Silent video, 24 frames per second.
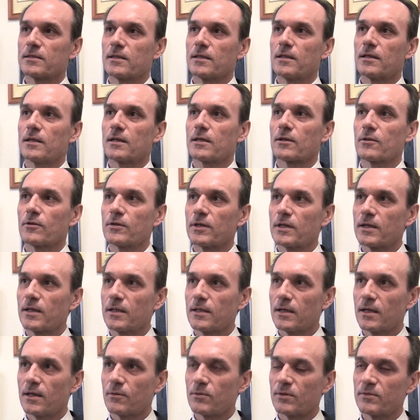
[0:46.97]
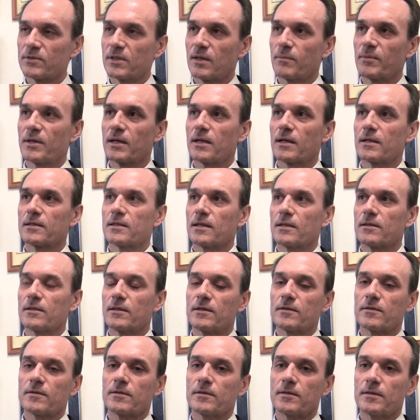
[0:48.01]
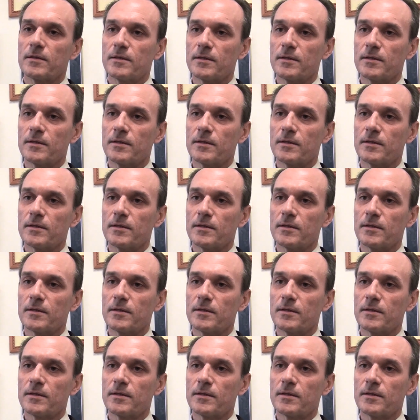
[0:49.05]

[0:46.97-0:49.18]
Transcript: sede electrónica de la Universidad Miguel Hernández